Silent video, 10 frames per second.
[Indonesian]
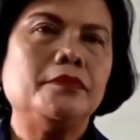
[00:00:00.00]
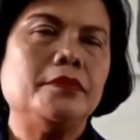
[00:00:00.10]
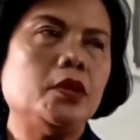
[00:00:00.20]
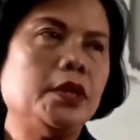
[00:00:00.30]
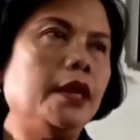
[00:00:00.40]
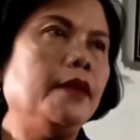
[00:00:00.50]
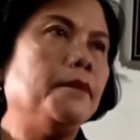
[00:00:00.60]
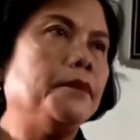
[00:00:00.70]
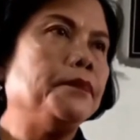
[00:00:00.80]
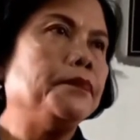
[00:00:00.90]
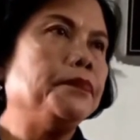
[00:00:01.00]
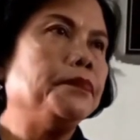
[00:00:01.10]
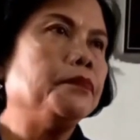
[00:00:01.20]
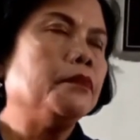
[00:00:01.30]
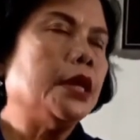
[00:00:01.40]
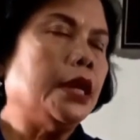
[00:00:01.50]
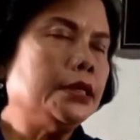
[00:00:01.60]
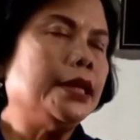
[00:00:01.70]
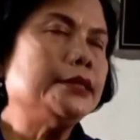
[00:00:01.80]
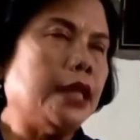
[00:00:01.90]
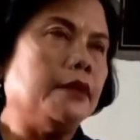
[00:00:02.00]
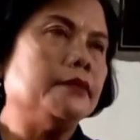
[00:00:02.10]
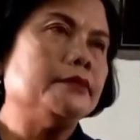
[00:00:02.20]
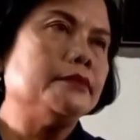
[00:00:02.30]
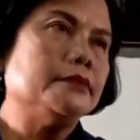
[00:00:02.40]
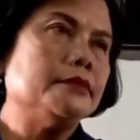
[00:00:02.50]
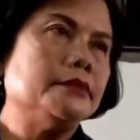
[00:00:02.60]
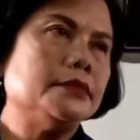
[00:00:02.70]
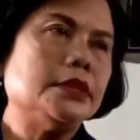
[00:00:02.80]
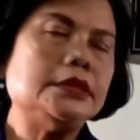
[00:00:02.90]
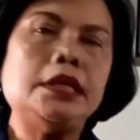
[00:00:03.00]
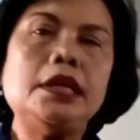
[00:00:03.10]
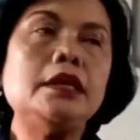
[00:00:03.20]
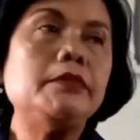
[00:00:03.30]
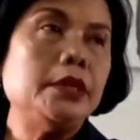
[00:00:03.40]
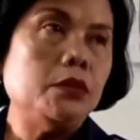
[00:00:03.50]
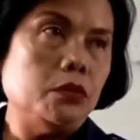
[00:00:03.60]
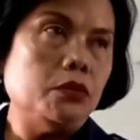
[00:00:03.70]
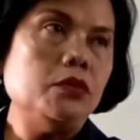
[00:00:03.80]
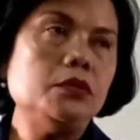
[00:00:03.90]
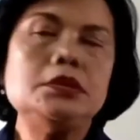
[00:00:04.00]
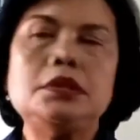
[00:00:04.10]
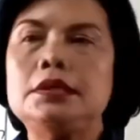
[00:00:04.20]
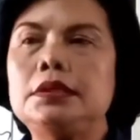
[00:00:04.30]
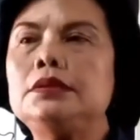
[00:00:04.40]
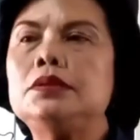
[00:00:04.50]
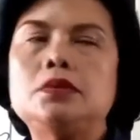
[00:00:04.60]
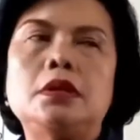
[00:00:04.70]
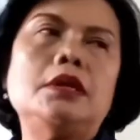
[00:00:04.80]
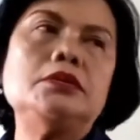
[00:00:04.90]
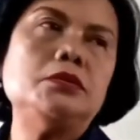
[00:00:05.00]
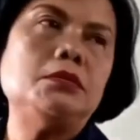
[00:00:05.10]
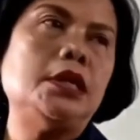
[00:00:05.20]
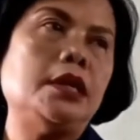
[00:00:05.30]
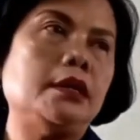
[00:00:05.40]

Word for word: Berarti hari okay. langsung ditangkap? Hari Selasa. Oh, hari. Jadi hari Minggu, Selasa kita sudah langsung